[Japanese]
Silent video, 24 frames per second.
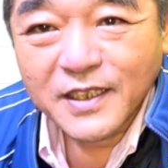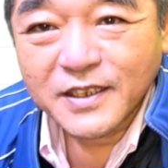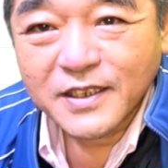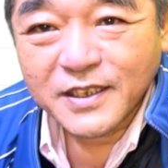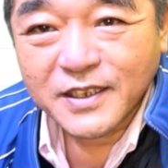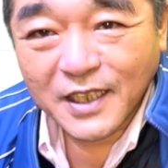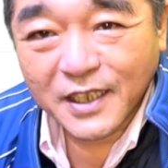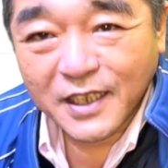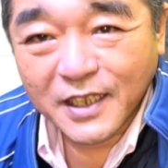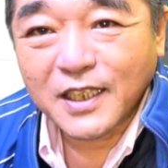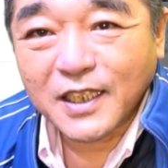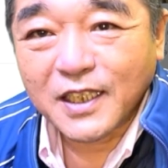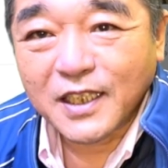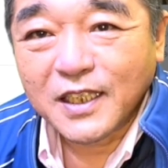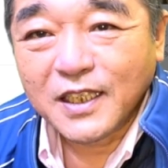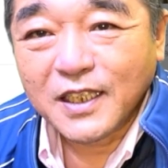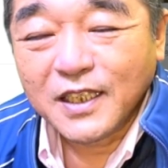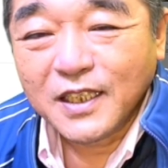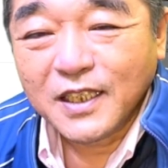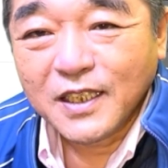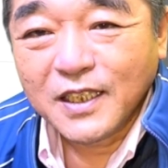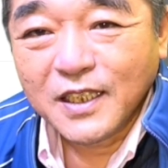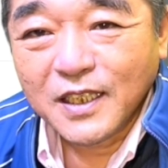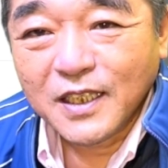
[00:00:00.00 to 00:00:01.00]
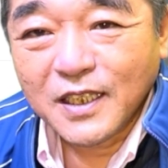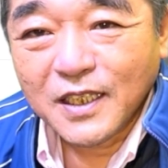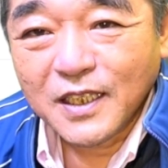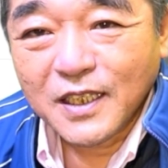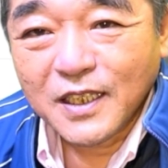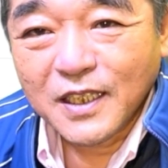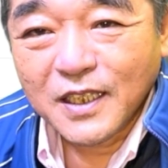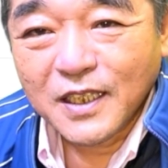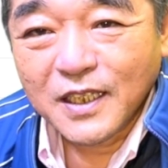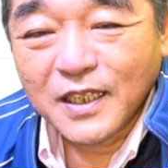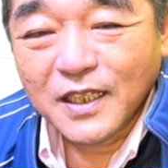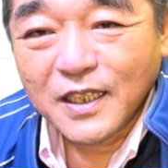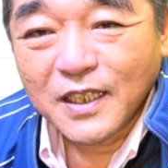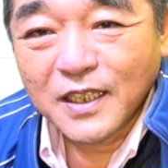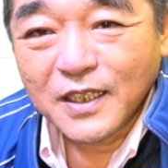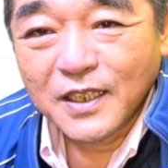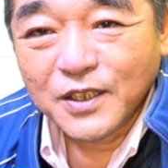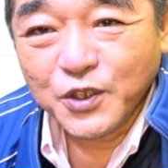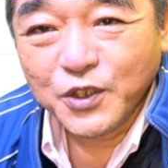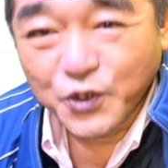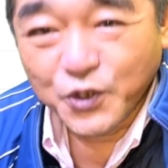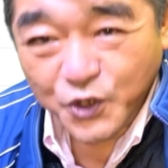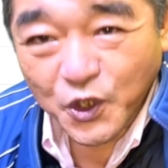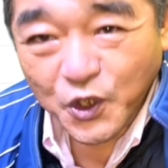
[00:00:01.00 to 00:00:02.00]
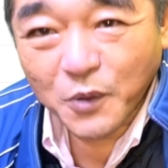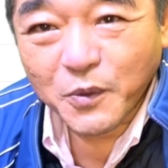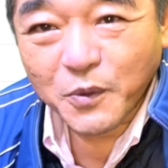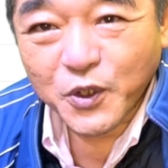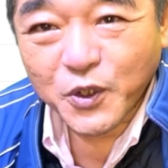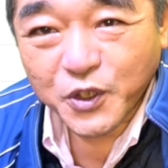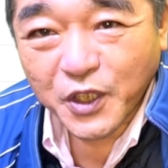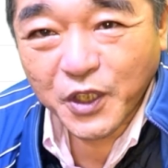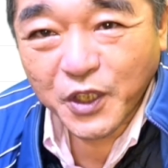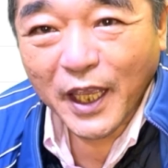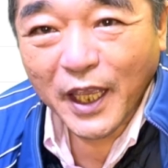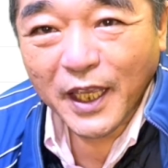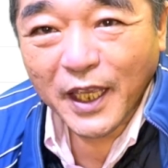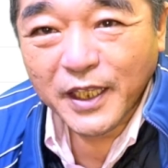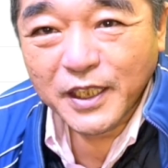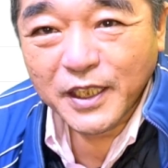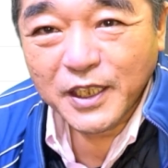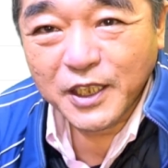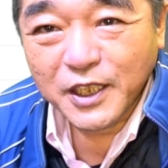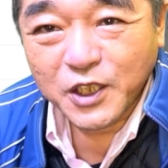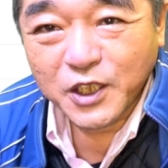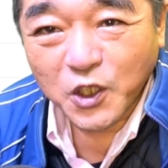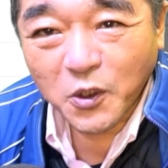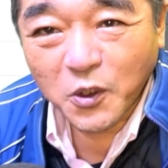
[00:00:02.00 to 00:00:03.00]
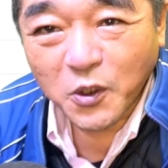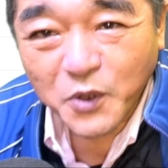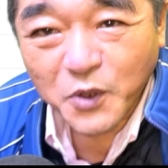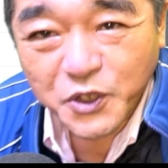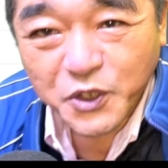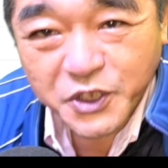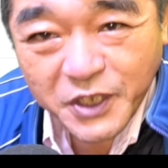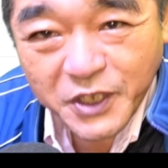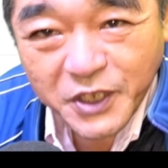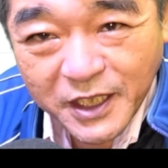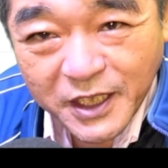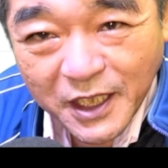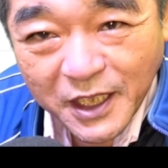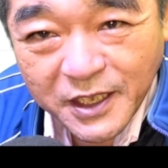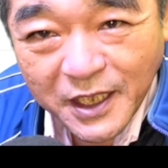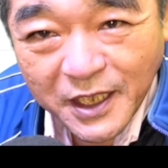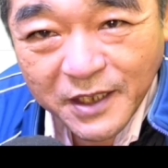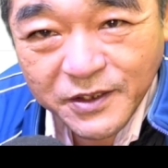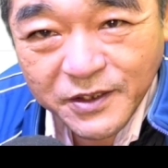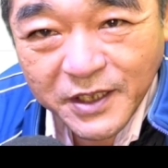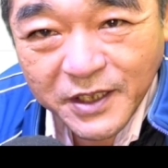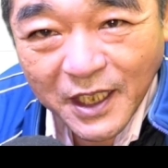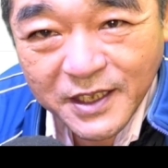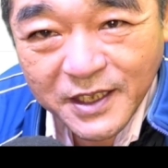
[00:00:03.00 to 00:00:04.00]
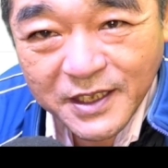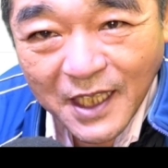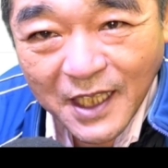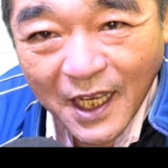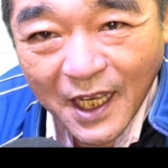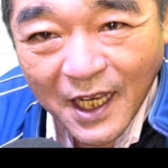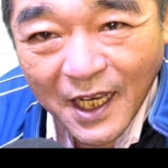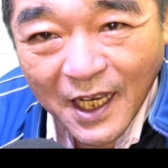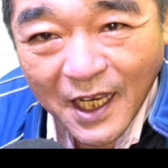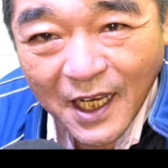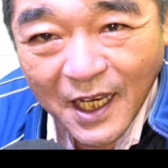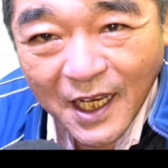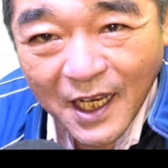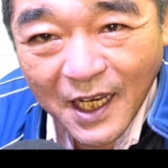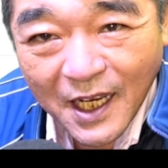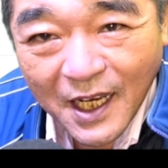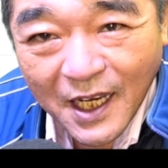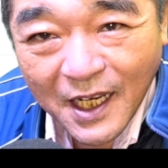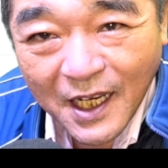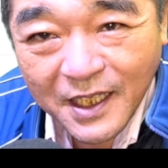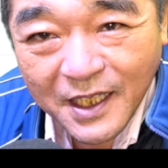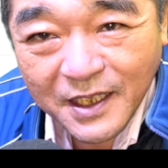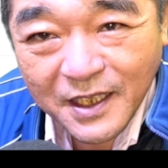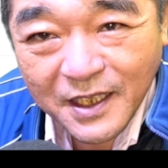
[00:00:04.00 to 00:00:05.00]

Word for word: 是非勇気を持って異議を申し立ててくださ